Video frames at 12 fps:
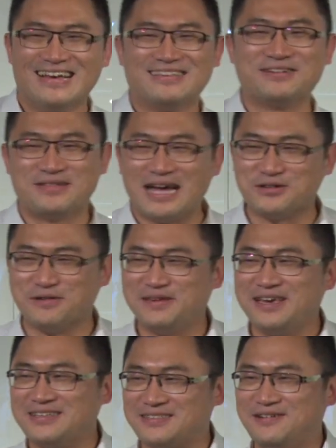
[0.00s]
我大学毕
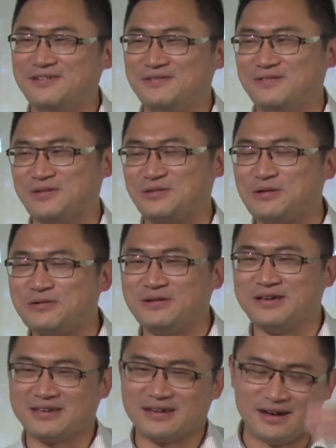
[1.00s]
业的时候，我做过
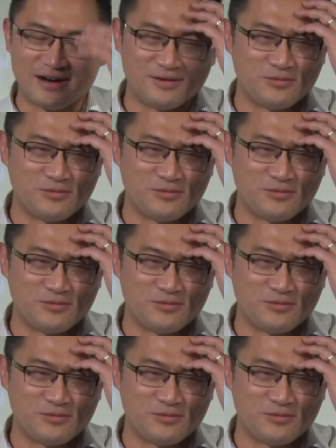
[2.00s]
一个呃，